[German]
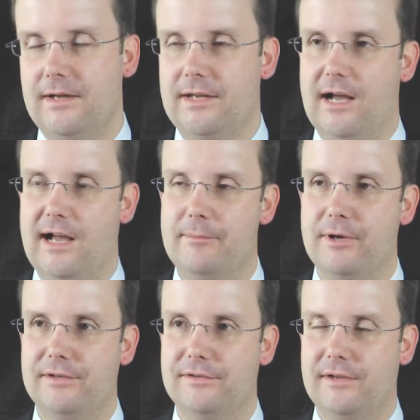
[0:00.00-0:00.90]
Ja,
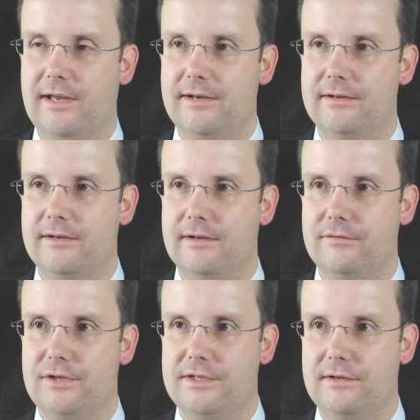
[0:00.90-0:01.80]
Heimat ist ein
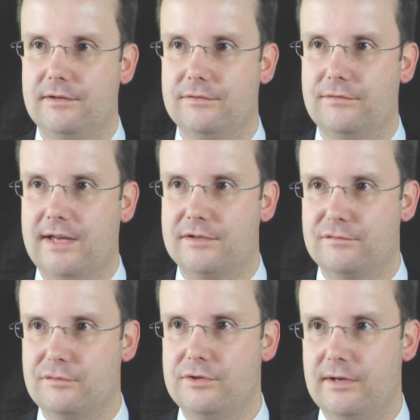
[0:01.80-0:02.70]
äh, wichtiges
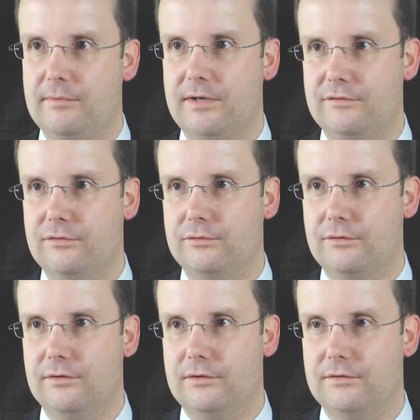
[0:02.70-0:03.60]
Wertefundament für
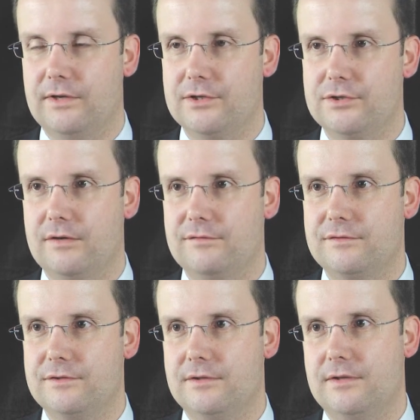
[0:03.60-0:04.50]
unsere
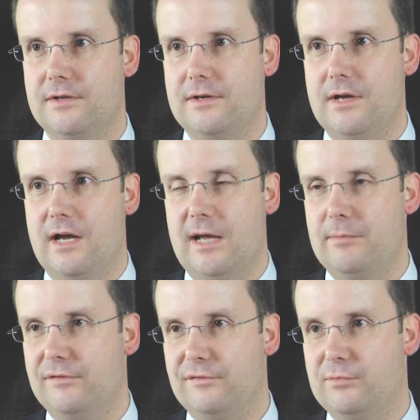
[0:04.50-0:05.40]
Gesellschaft. Äh,
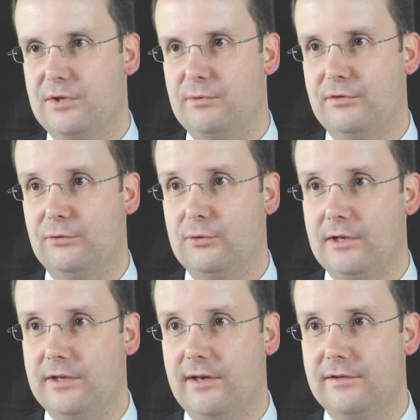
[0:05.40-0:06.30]
Heimat für mich
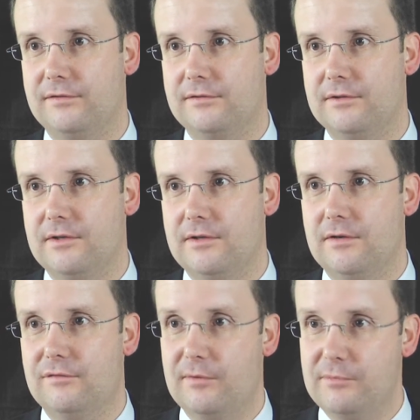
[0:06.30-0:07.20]
persönlich heißt,
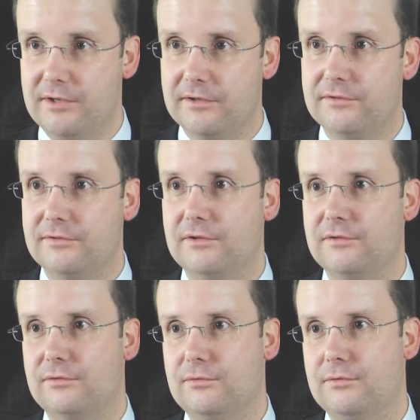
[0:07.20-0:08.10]
Familie
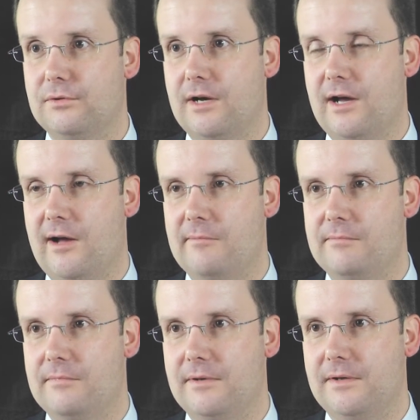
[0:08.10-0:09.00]
zu
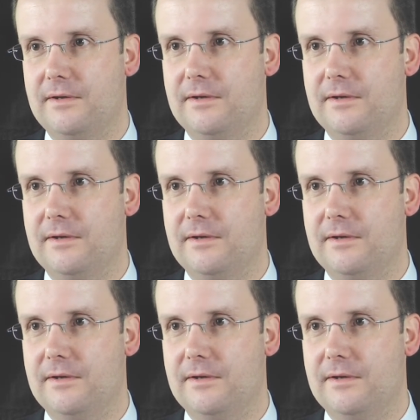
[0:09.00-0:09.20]
haben,